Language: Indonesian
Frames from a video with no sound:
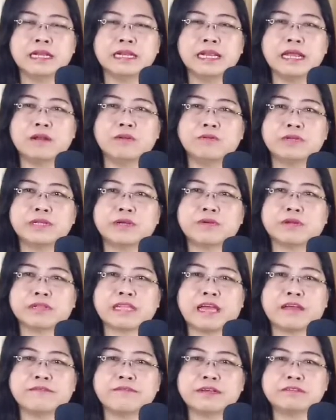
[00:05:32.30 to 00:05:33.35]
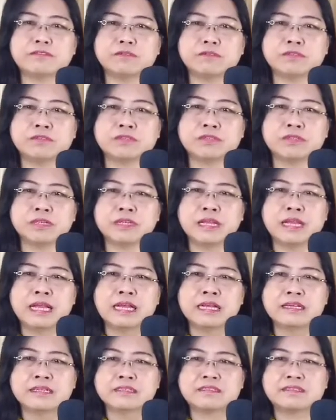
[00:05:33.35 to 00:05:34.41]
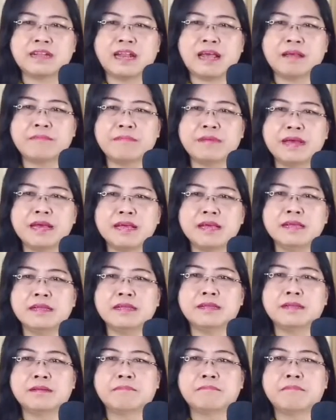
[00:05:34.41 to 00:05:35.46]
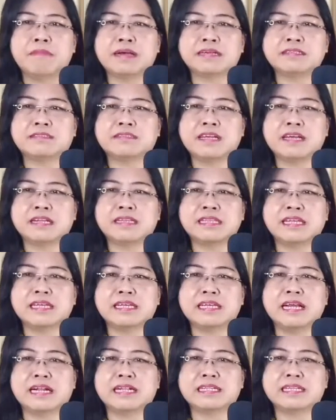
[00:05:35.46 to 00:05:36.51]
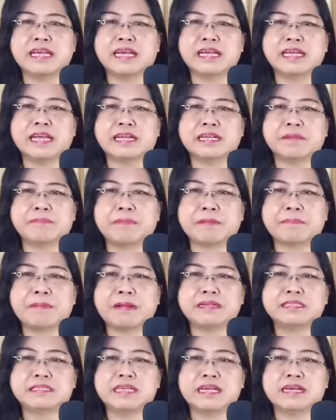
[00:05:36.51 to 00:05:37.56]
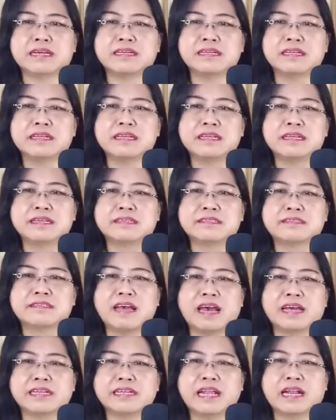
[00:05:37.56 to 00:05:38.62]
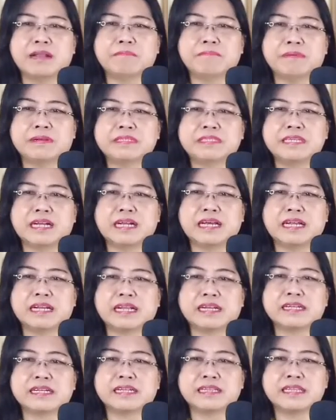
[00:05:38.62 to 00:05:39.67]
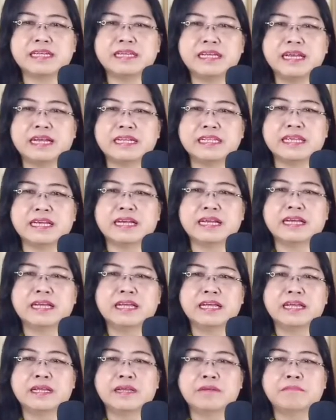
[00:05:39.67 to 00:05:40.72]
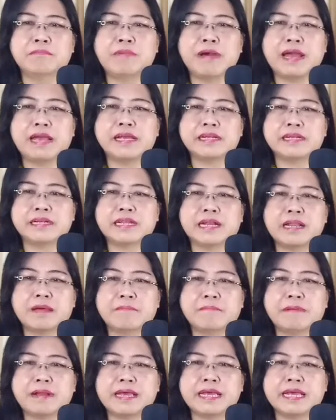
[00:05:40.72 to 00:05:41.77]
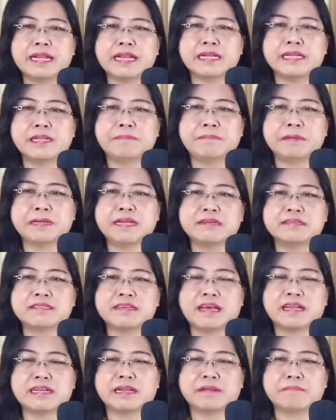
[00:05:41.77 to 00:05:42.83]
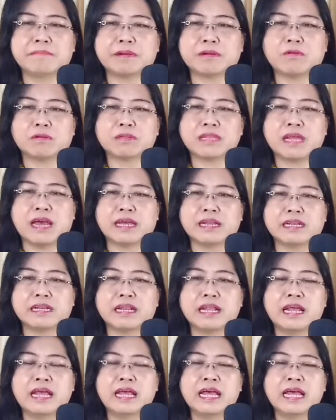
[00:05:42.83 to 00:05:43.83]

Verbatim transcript: Lalu di kota Efesus, selama masa tinggalnya yang diperpanjang, saat dalam perjalanan ketiganya, baik dalam pelayanan di pedesaan dan perkotaan,